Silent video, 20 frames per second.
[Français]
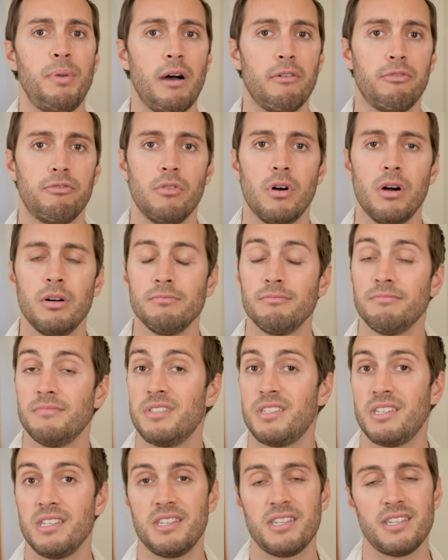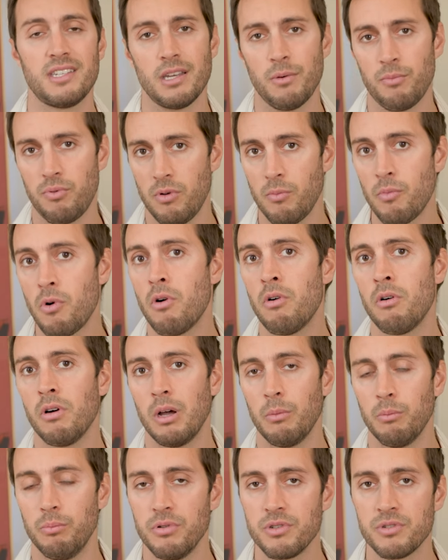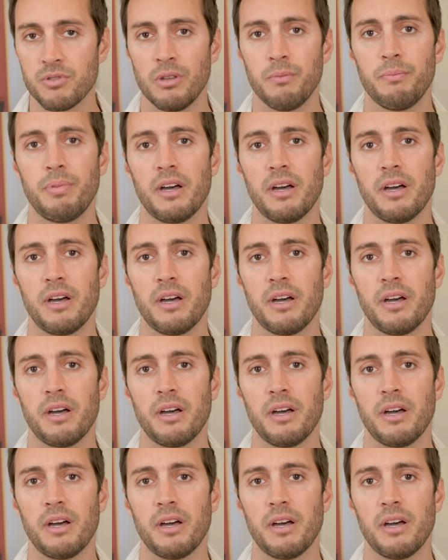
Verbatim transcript: parfois, c'est simplement un besoin de